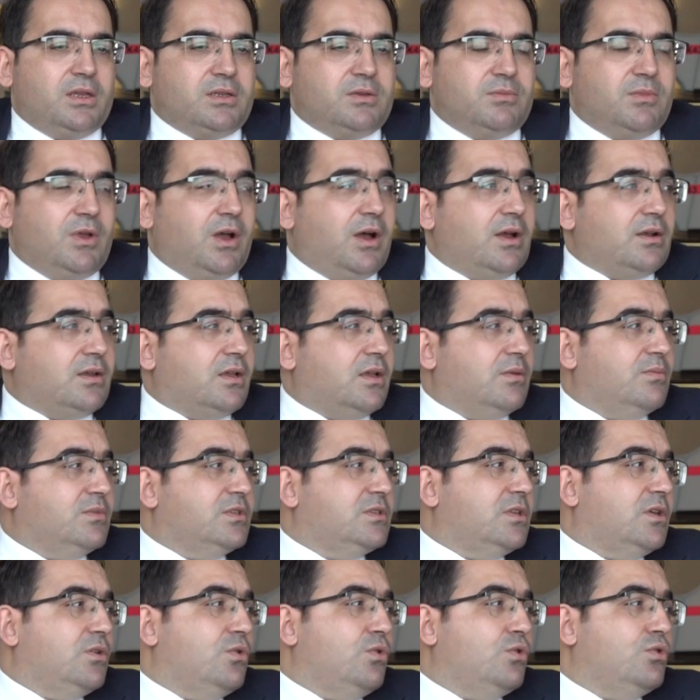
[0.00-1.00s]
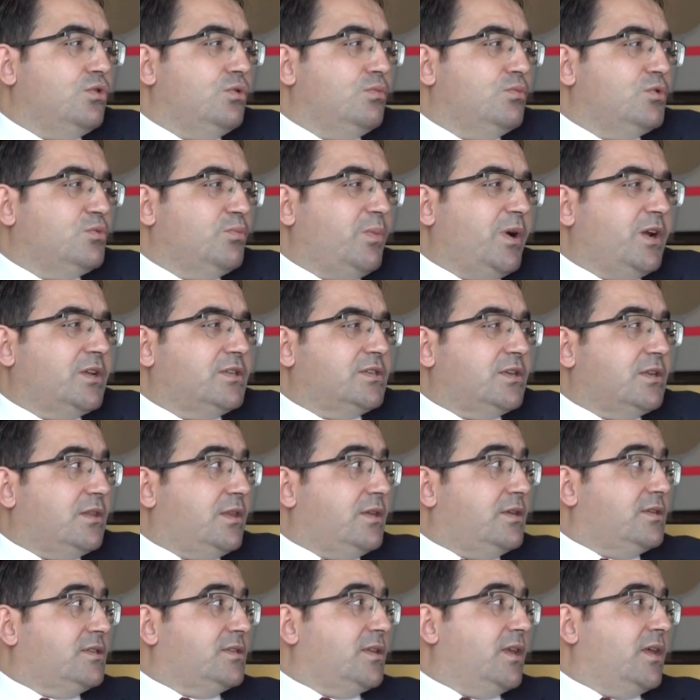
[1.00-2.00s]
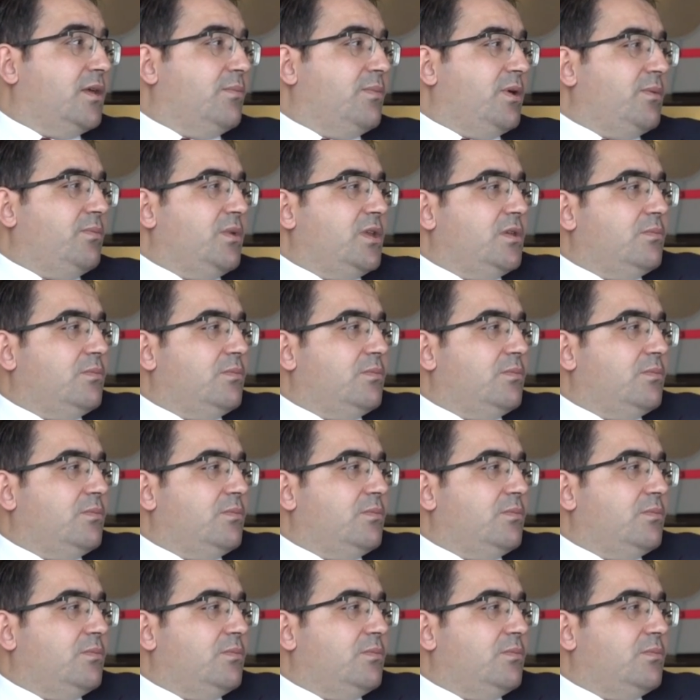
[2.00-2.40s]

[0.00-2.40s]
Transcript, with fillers: Şimdi arkamızda gördüğümüz parçalar işte hemen